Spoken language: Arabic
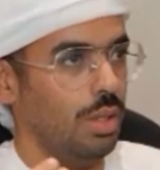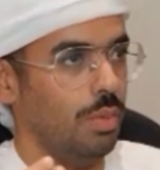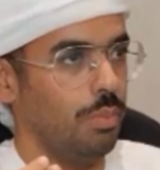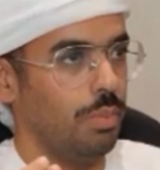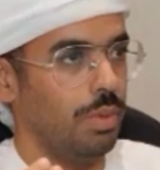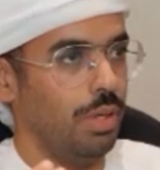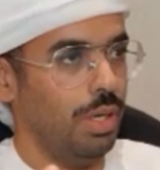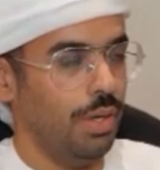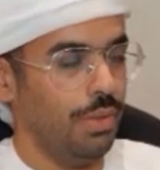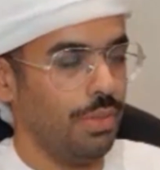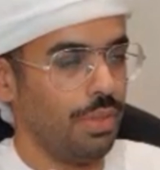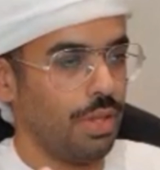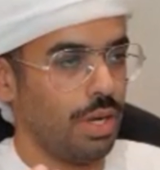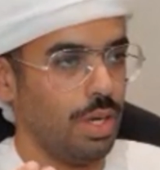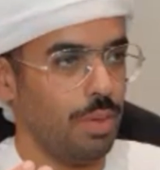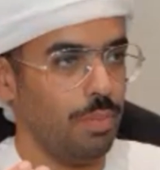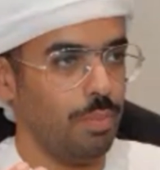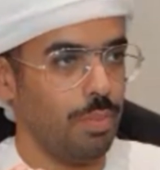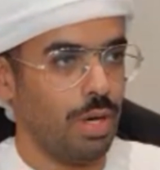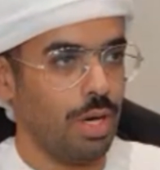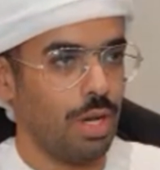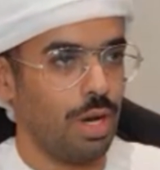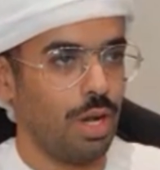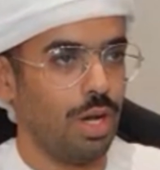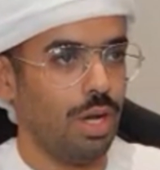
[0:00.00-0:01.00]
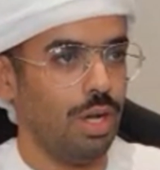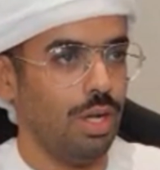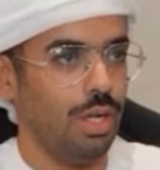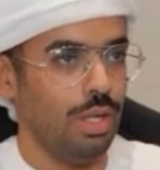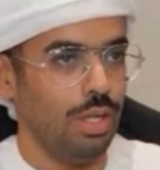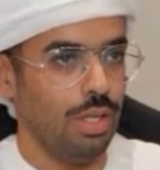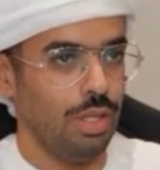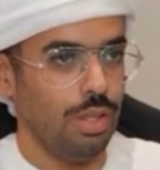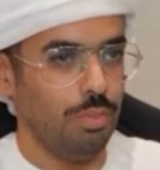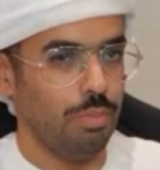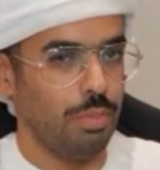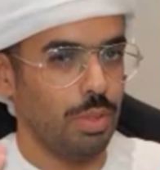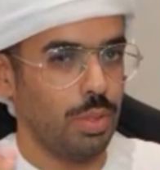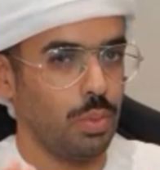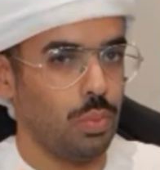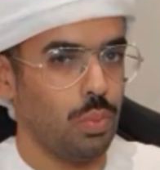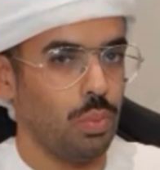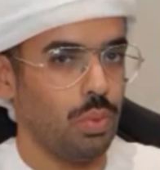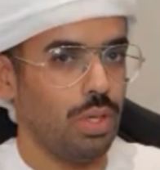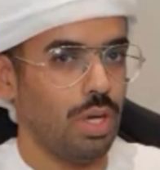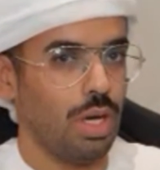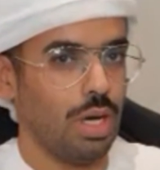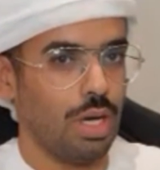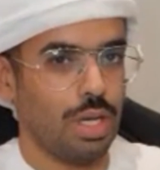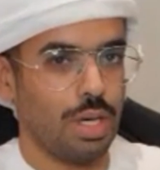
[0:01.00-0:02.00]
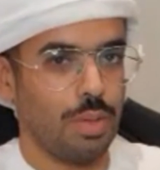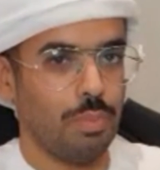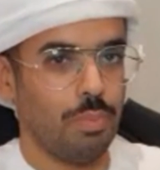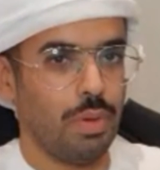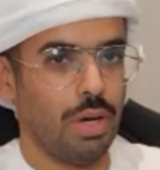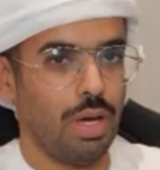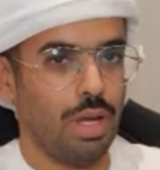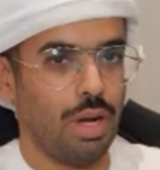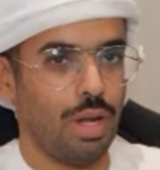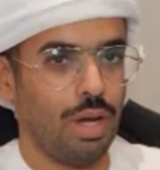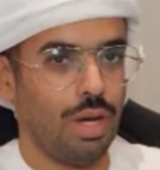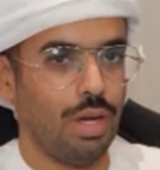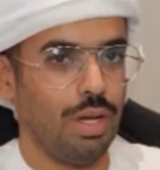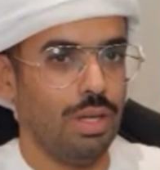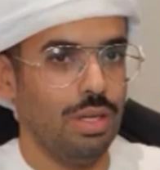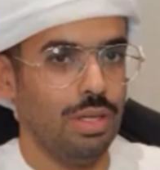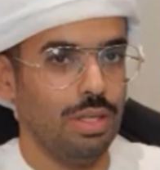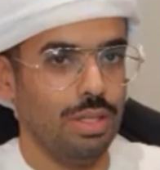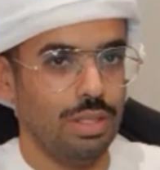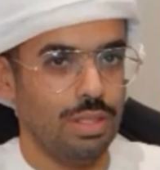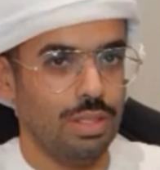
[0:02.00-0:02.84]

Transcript: بنحضر المباراه بتكون اخر مباراه